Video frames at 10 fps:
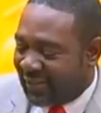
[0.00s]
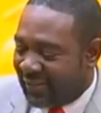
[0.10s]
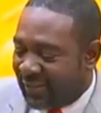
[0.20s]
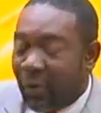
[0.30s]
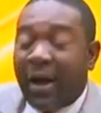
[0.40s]

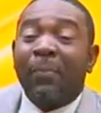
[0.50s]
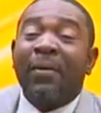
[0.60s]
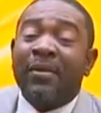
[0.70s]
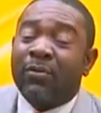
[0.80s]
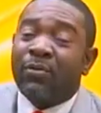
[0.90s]
Bon,
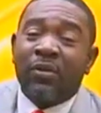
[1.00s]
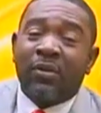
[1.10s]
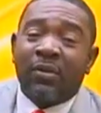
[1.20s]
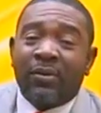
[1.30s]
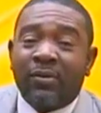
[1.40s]
appelez
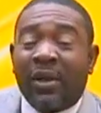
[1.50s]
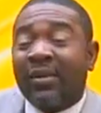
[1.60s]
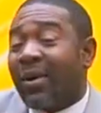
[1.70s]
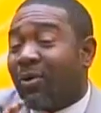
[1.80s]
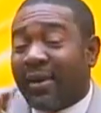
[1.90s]
dans
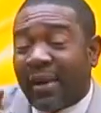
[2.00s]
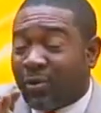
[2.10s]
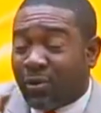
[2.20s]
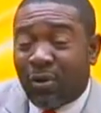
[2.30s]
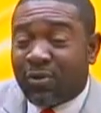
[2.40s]
encore quelques
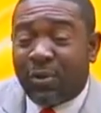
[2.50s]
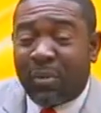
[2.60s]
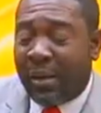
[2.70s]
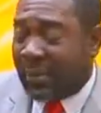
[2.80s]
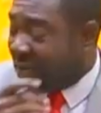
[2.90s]
secondes seulement.
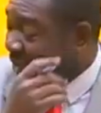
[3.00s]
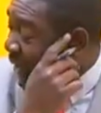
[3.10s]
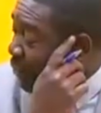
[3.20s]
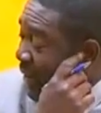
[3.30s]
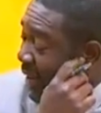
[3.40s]
Hein,
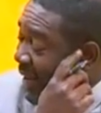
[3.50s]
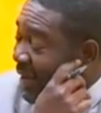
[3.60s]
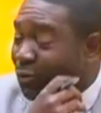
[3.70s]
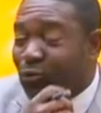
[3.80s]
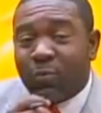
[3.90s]
Jean-Jacques, lui, il
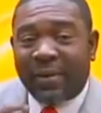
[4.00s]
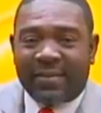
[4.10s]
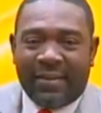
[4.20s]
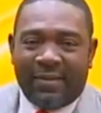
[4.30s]
est toujours pressé.